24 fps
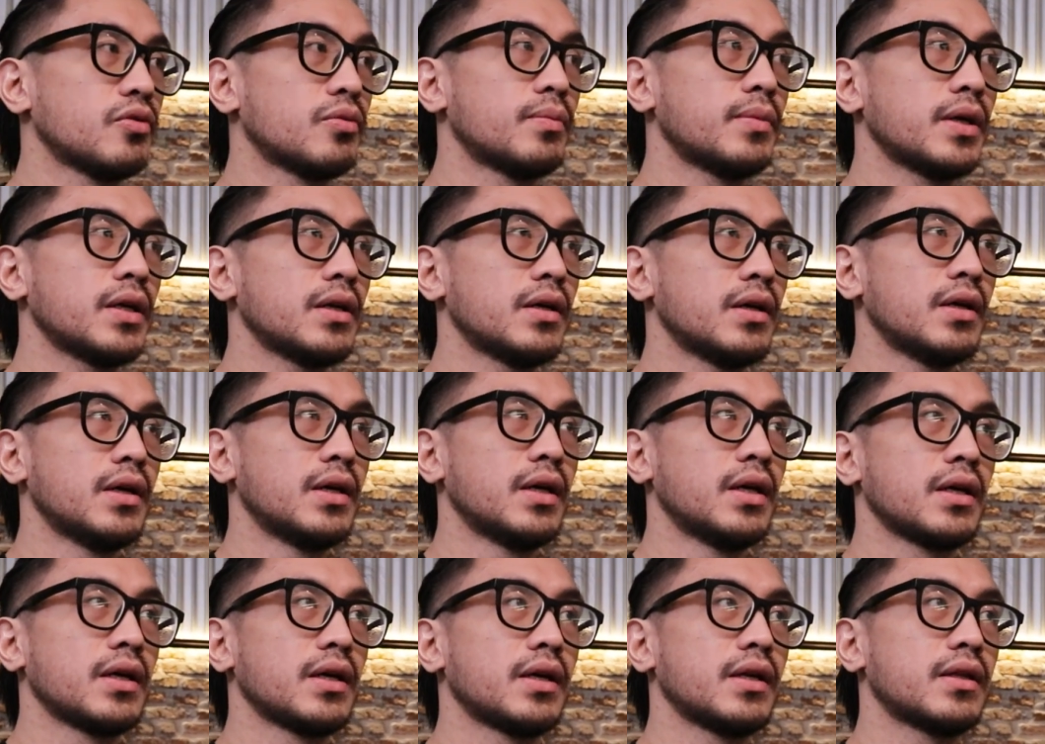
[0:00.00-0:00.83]
Cuman
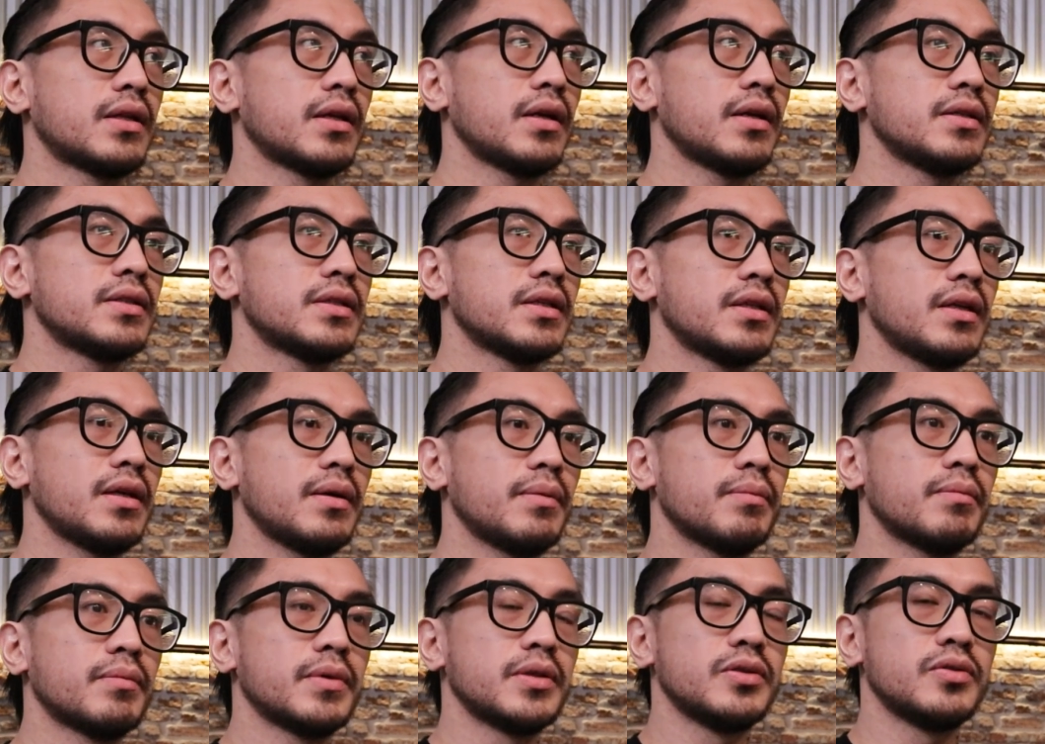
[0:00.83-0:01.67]
kita di
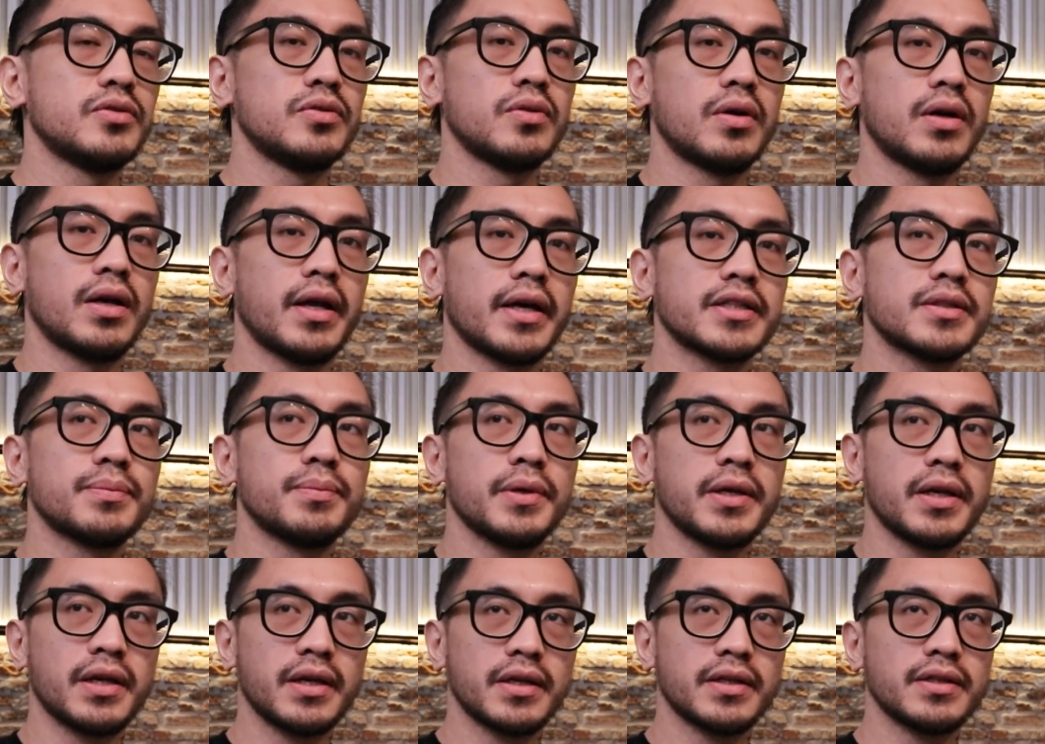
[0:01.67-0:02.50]
sini menjual
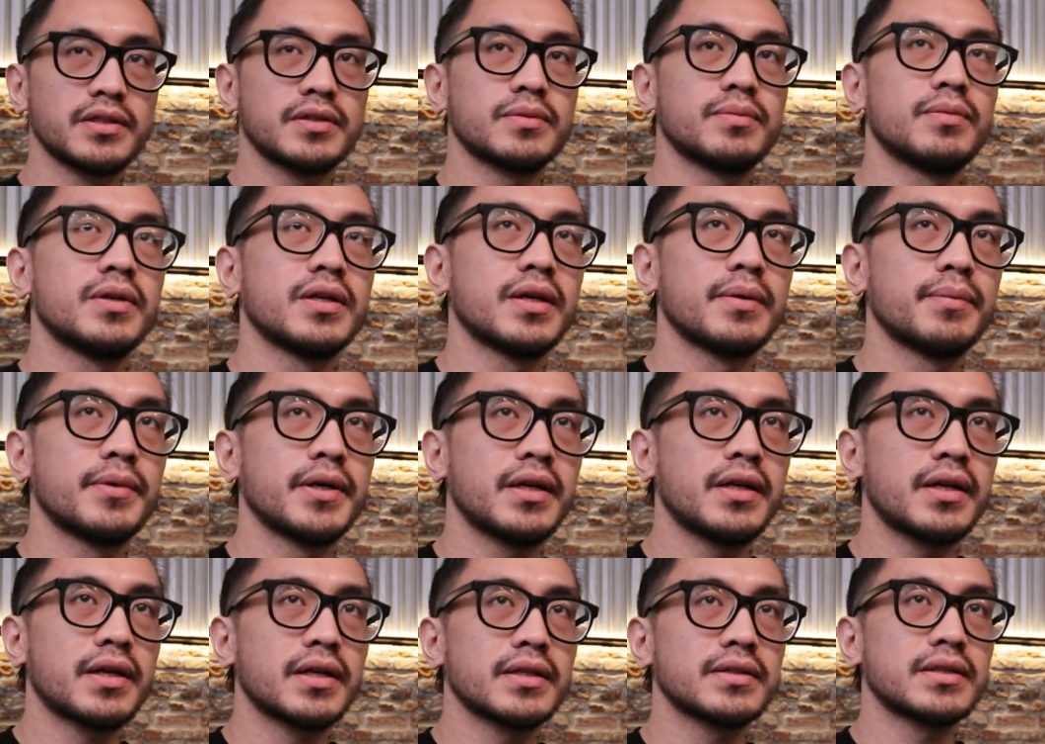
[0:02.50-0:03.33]
experience
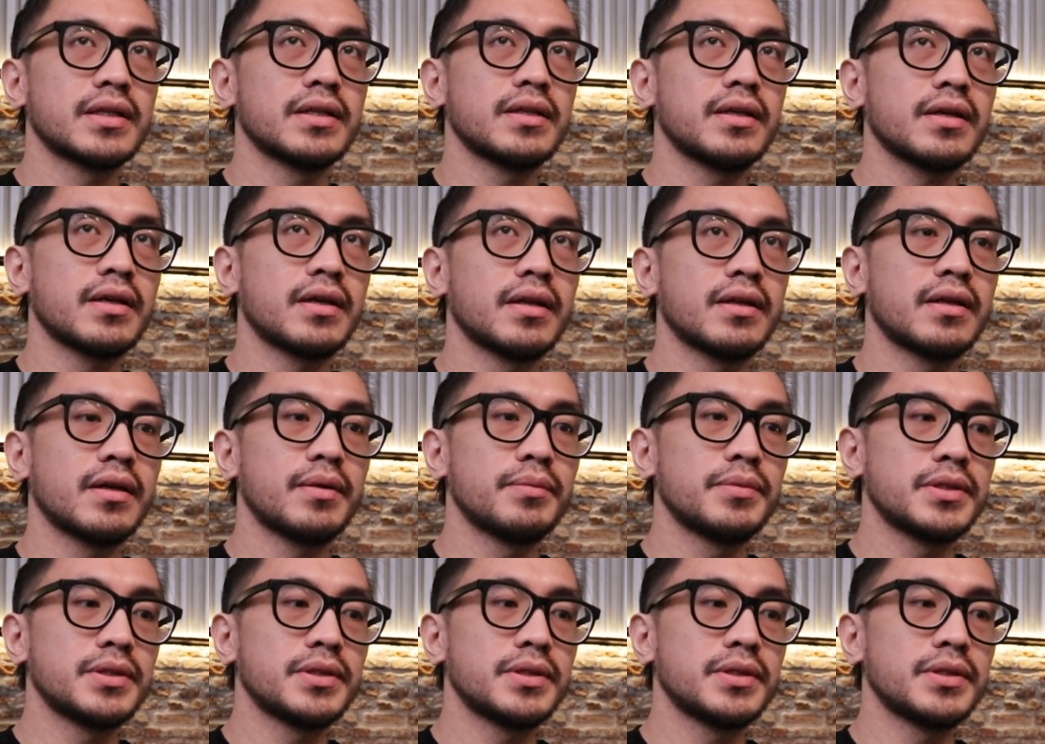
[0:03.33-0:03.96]
bagaimana rasanya kita